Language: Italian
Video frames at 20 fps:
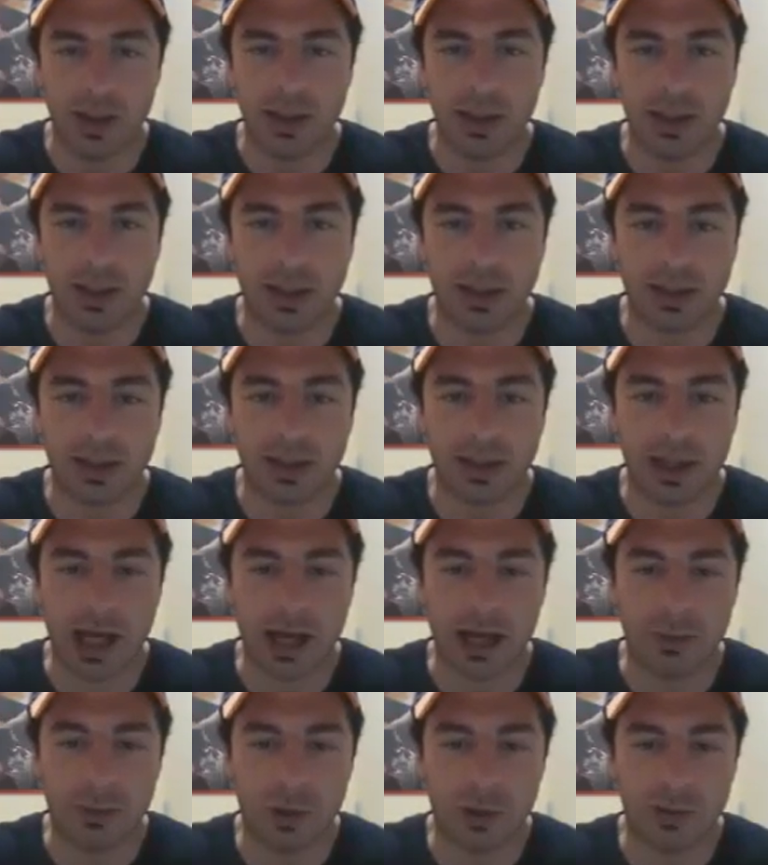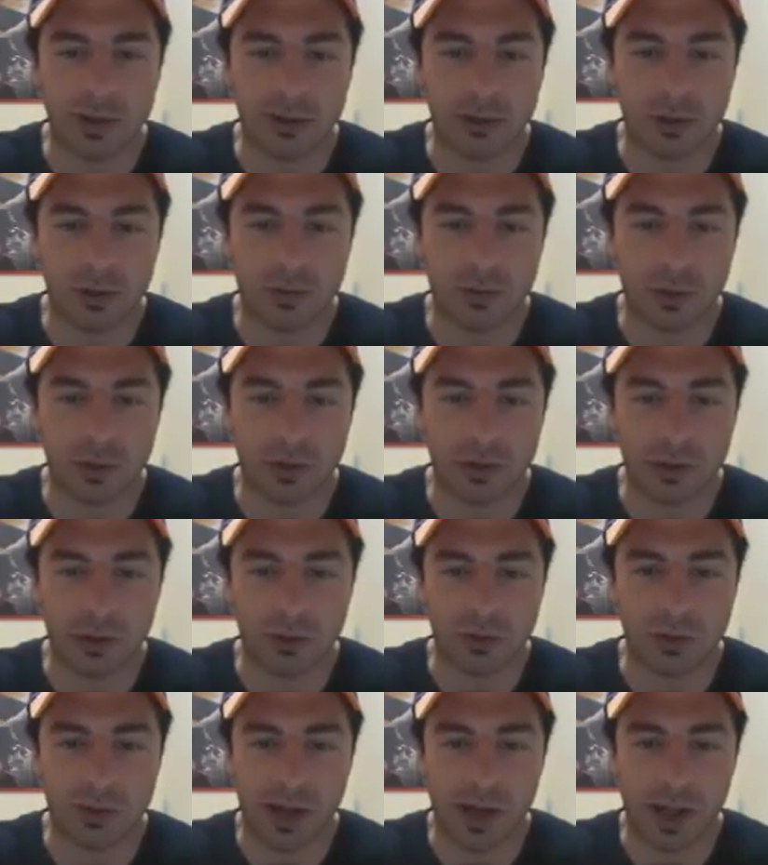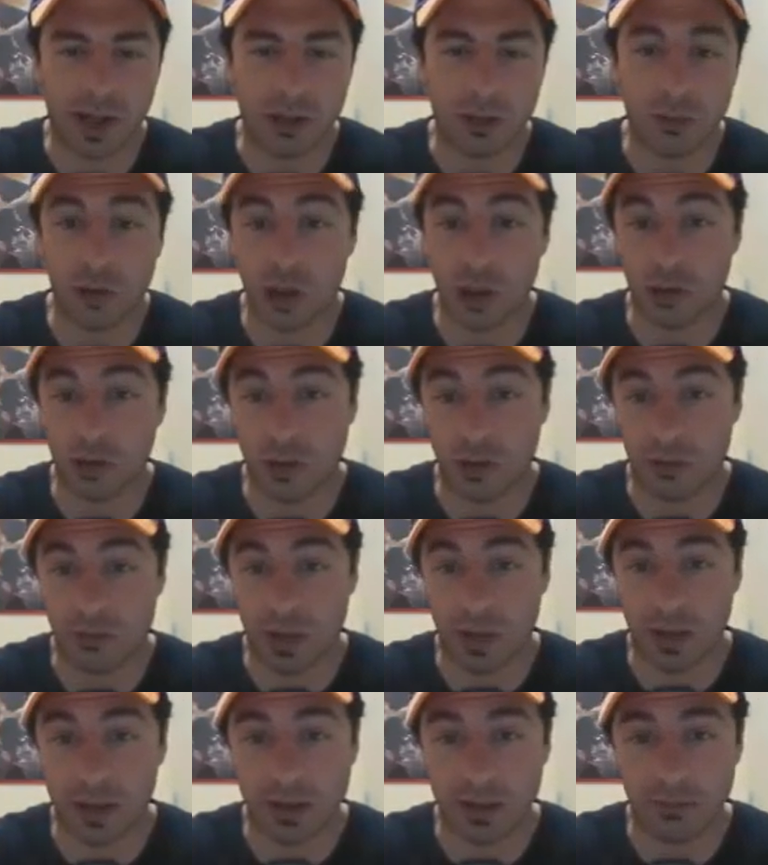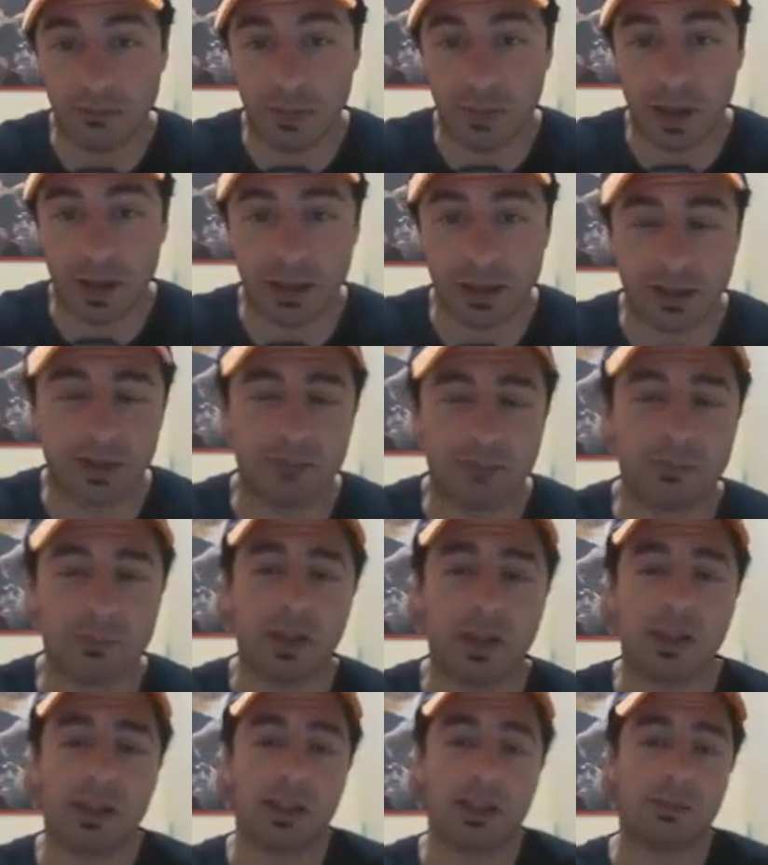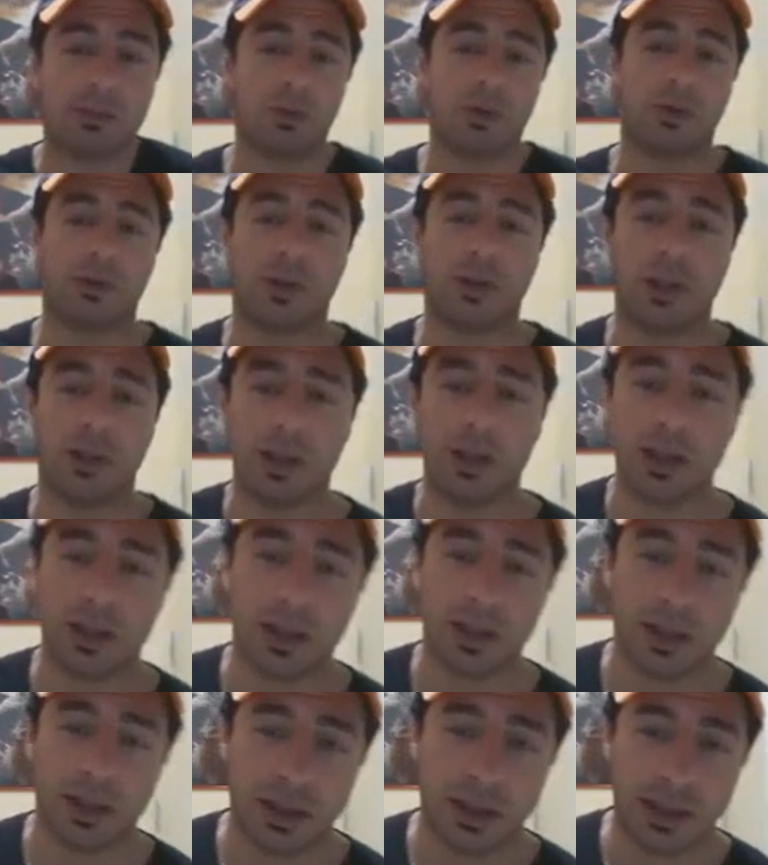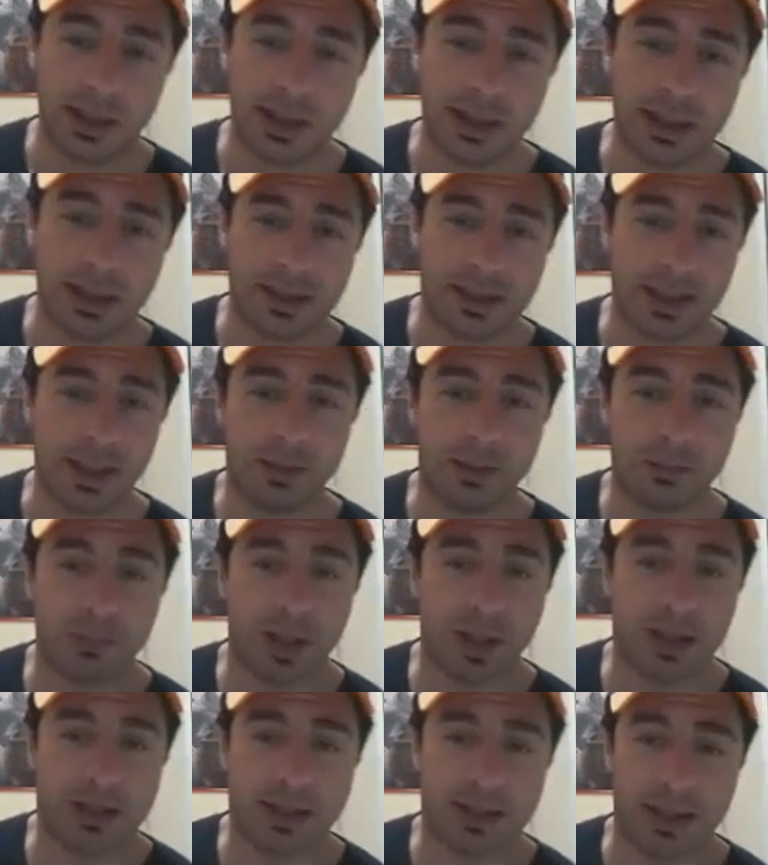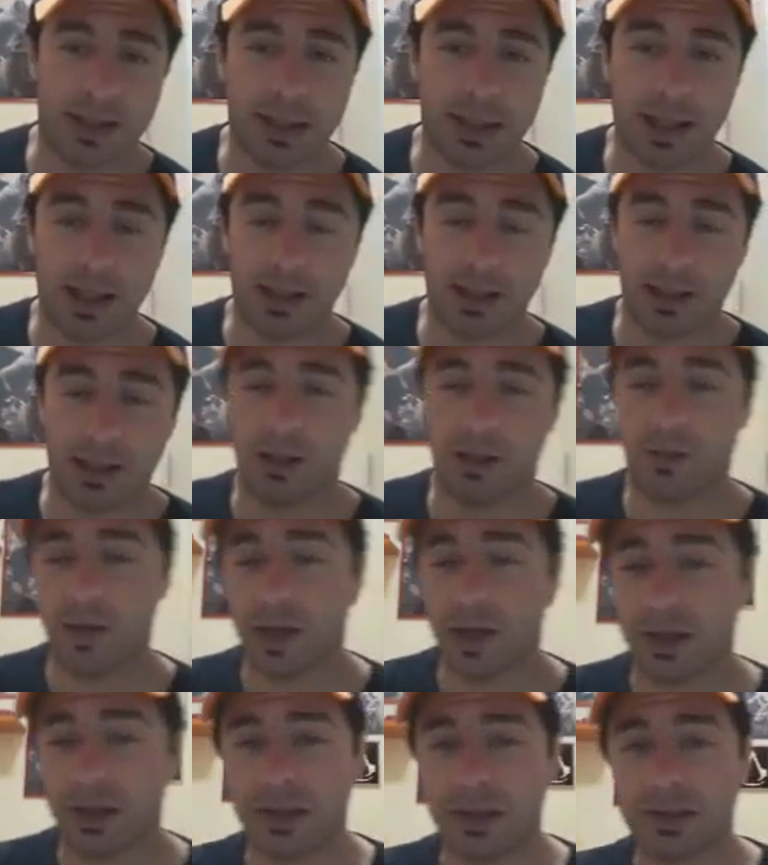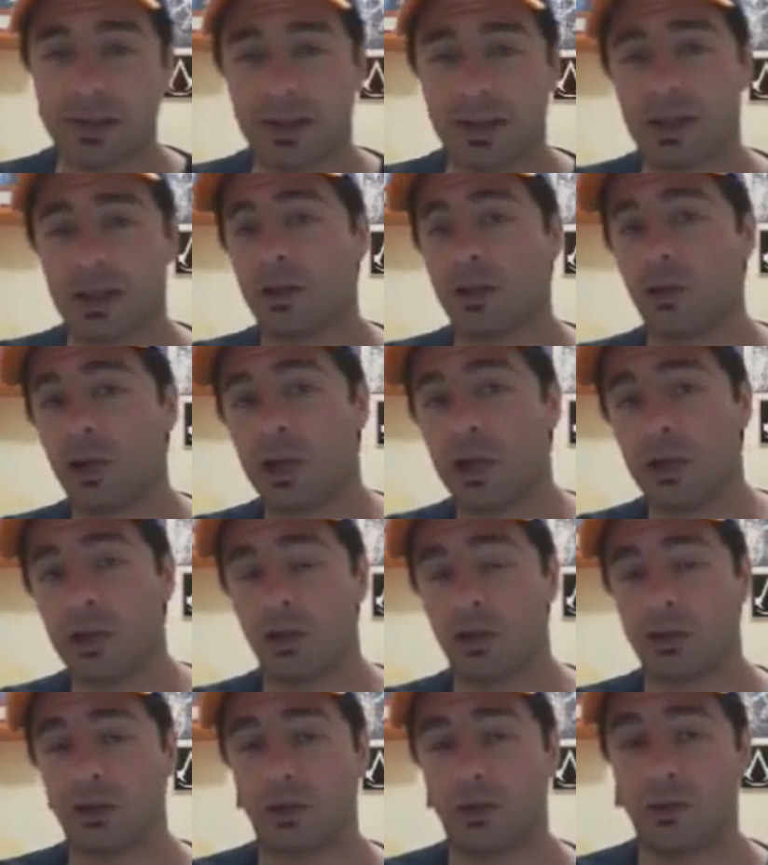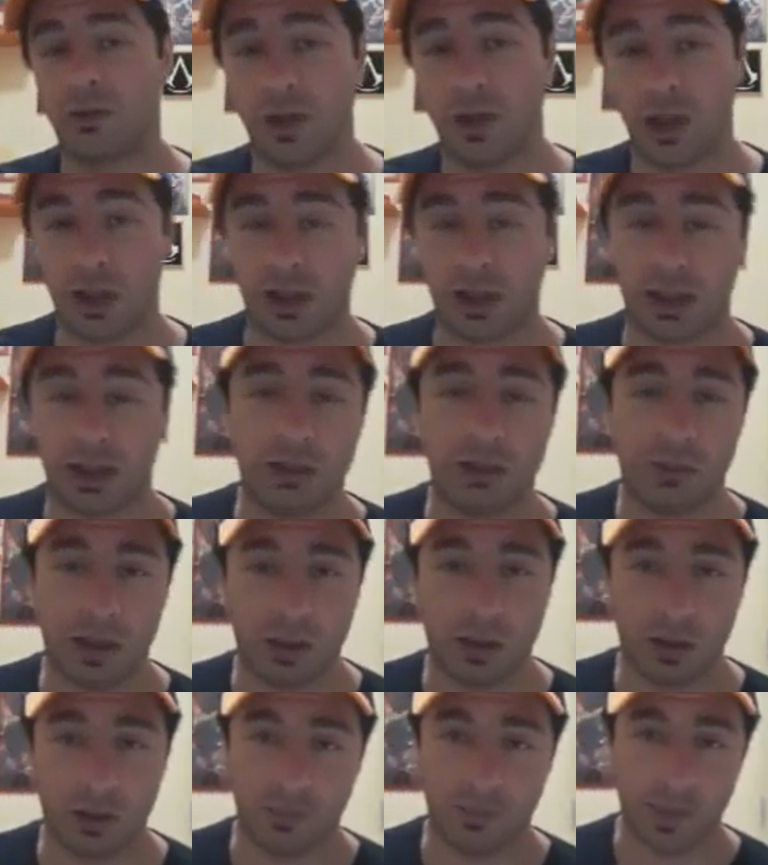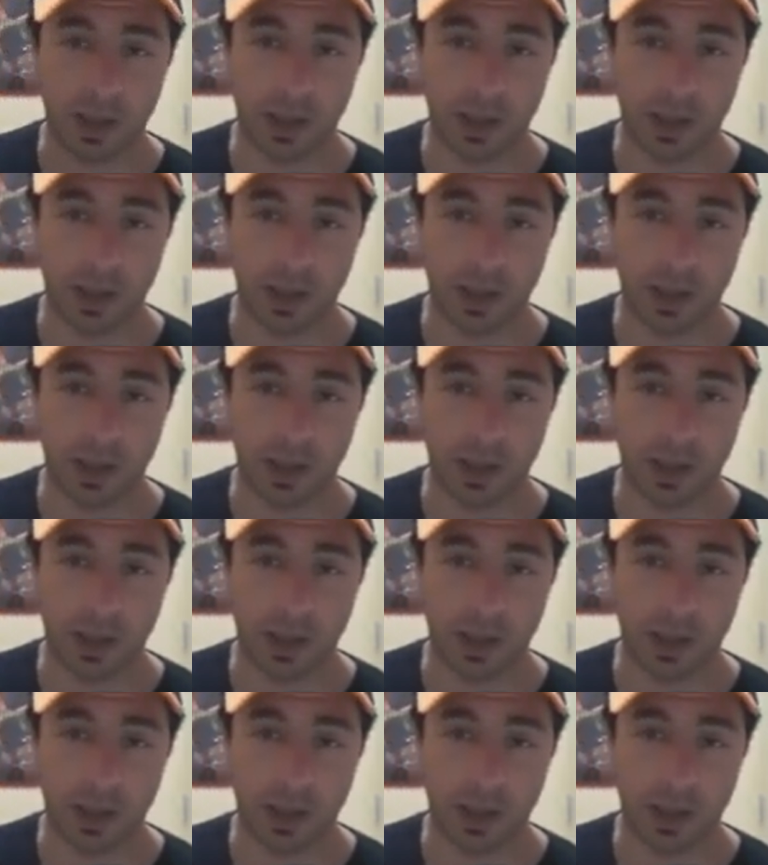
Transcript: e attacchiamo come se non ci fosse un domani. 200 del plus e passa, va benissimo così. I kissi li ha presi, i danni li farà senz'altro e il nostro Vegeta nemico